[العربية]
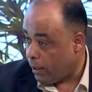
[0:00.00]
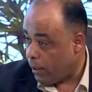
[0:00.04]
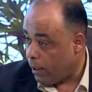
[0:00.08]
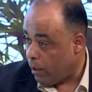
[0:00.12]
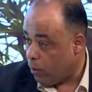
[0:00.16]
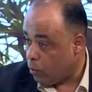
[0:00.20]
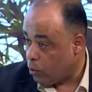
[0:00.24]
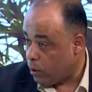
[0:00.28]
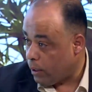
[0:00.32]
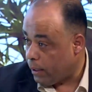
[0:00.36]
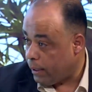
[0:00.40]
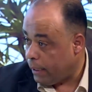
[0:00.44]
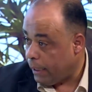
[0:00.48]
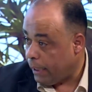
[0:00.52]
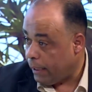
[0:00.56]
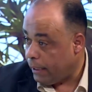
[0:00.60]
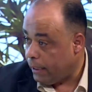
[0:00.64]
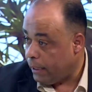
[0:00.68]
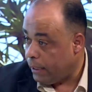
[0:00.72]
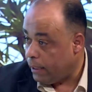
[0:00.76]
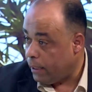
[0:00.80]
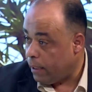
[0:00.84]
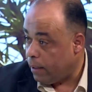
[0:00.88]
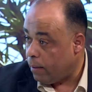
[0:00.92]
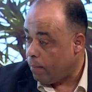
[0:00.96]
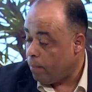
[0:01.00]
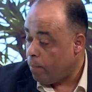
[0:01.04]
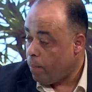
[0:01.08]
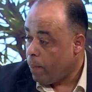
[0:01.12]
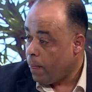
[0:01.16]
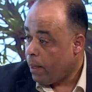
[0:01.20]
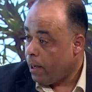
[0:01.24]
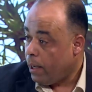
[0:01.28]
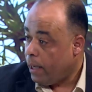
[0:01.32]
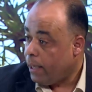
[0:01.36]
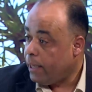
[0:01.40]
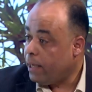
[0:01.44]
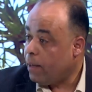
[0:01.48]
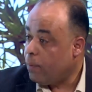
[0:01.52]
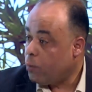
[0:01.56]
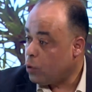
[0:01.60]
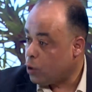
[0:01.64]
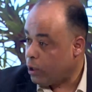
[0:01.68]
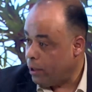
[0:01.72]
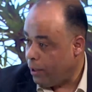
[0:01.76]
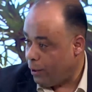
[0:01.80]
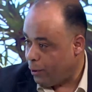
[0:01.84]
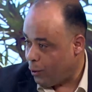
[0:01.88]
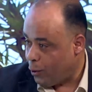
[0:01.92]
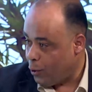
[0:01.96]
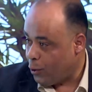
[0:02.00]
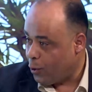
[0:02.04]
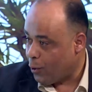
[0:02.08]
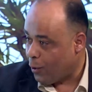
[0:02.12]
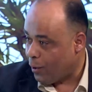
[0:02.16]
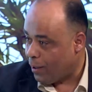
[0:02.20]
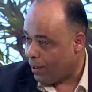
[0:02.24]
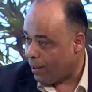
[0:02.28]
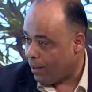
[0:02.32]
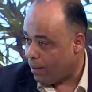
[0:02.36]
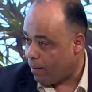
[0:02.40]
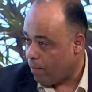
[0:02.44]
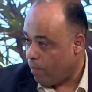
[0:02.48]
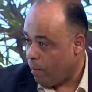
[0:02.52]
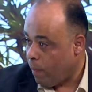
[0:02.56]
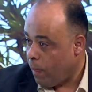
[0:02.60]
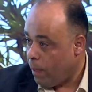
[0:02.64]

الاوسط تحديدا هي مشكله الجوكر